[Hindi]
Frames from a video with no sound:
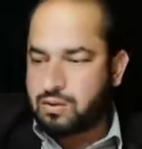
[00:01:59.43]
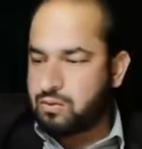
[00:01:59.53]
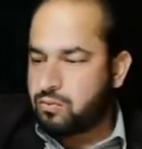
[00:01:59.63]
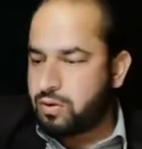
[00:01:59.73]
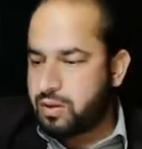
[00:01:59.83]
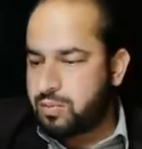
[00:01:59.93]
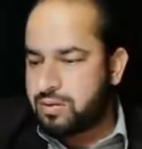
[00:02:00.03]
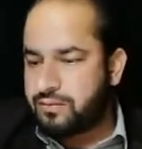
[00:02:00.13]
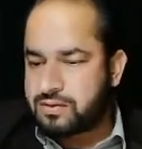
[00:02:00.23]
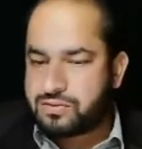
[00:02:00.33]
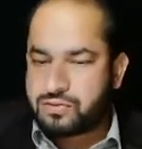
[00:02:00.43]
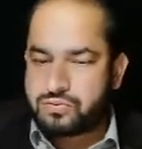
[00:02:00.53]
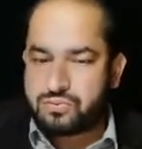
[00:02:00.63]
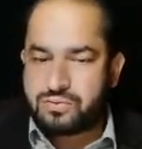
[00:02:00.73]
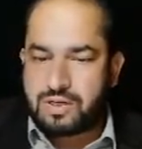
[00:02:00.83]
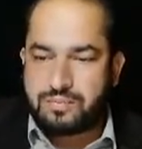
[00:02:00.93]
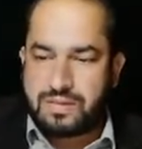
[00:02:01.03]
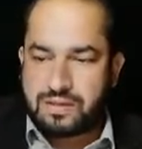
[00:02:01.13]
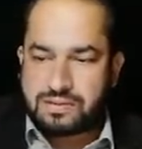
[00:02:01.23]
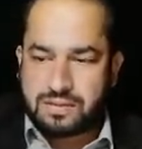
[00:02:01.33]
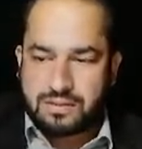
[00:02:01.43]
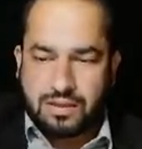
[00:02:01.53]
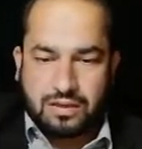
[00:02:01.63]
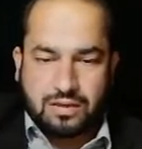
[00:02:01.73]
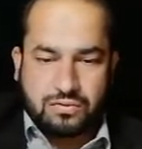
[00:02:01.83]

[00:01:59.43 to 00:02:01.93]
वो है हमारे पास ड्यू स्टूडेंट आप देख सकते हैं कि